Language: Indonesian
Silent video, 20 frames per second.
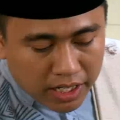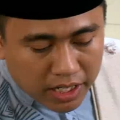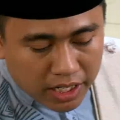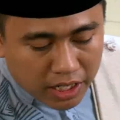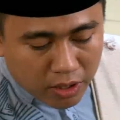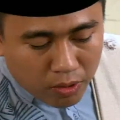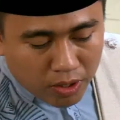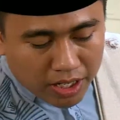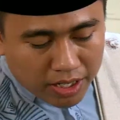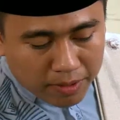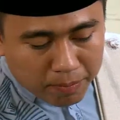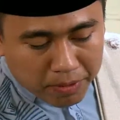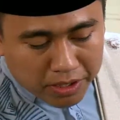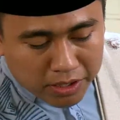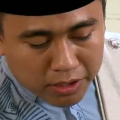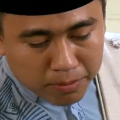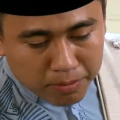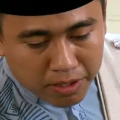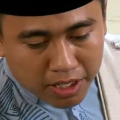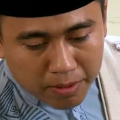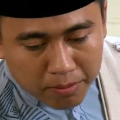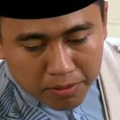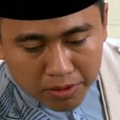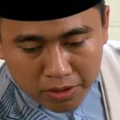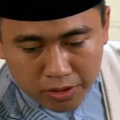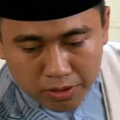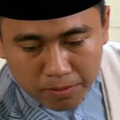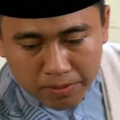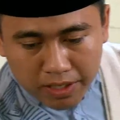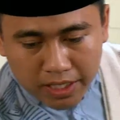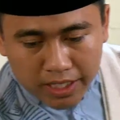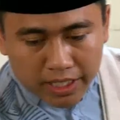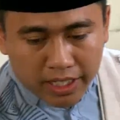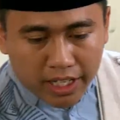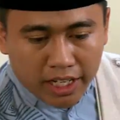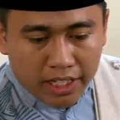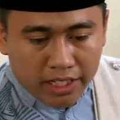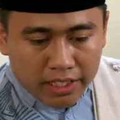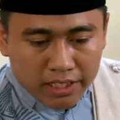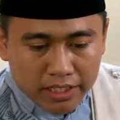Keluar, percuma kamu tutup
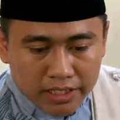telinga.